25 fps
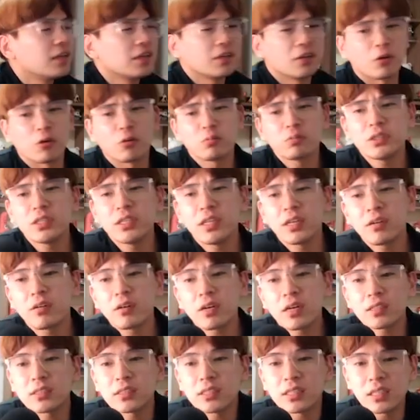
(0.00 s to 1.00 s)
여러분이
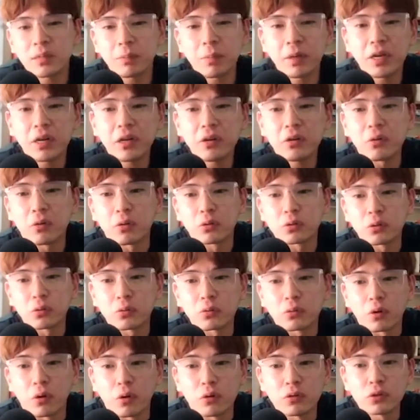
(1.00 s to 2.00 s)
생각하는 11위는 어
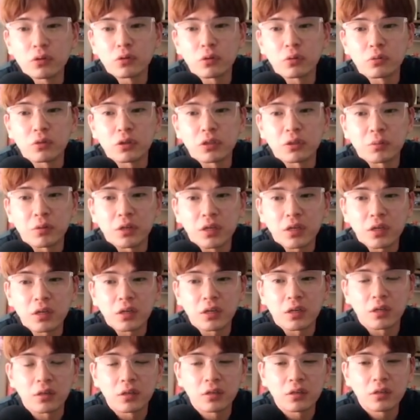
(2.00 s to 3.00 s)
정도, 어느
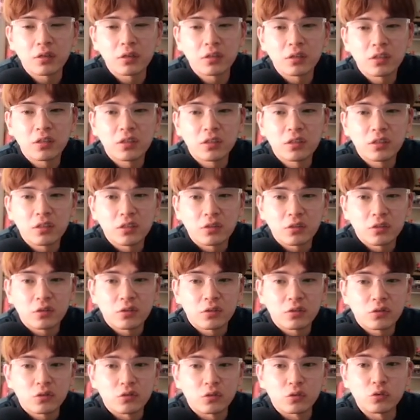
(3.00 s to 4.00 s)
정도이십니까?
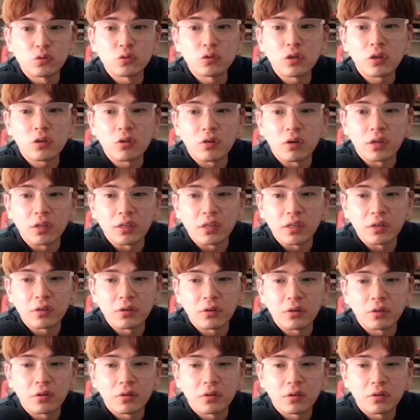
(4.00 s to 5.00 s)
누구일 것 같나요?